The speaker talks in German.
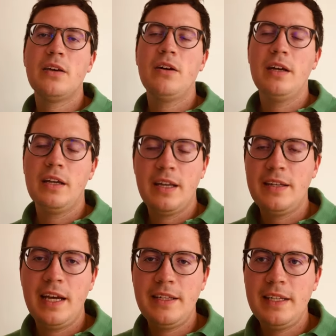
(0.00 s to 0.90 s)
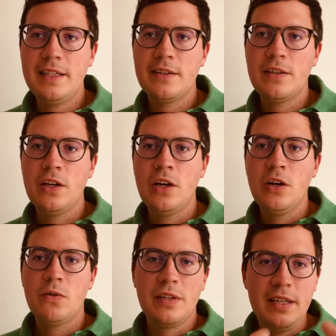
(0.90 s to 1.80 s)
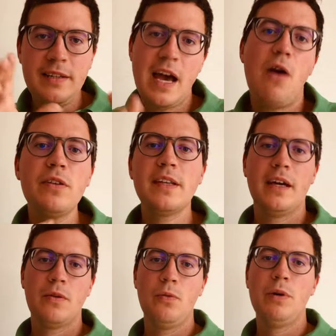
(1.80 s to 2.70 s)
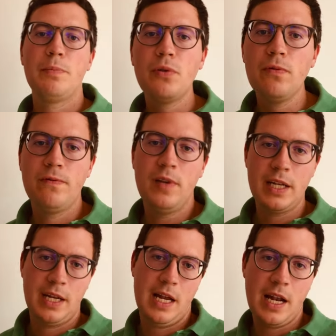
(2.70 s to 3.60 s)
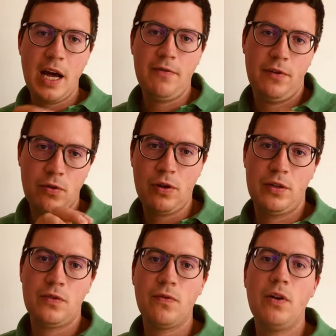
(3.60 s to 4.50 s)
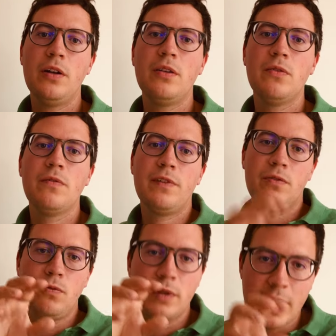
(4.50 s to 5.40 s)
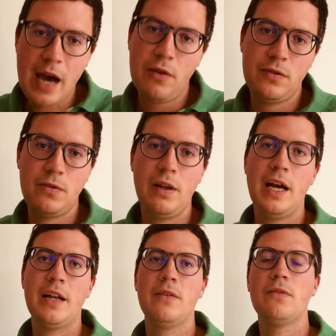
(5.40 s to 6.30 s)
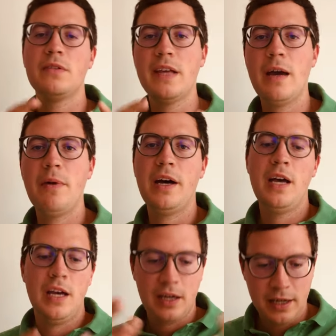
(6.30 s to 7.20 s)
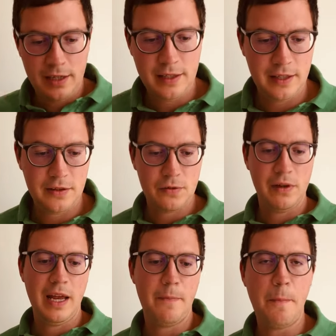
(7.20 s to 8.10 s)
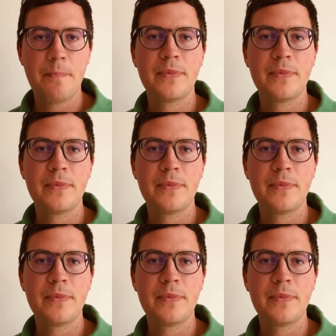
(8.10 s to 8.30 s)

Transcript: äh, getätigt und diese Aussagen überprüfen wir dann anhand von Gottes Wort und versuchen daraus zu lernen und selber richtig zu leben.